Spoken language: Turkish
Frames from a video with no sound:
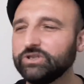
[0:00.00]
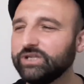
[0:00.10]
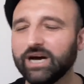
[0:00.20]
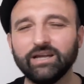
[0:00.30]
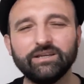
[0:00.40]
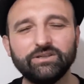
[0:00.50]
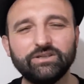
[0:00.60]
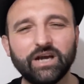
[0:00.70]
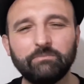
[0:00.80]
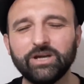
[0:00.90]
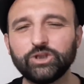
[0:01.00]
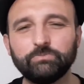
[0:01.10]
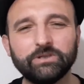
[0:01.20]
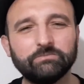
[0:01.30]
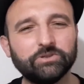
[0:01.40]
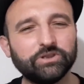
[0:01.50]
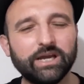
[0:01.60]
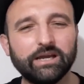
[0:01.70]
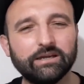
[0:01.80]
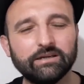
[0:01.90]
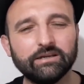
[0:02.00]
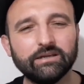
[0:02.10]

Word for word: Ya, yamaç mıymış? He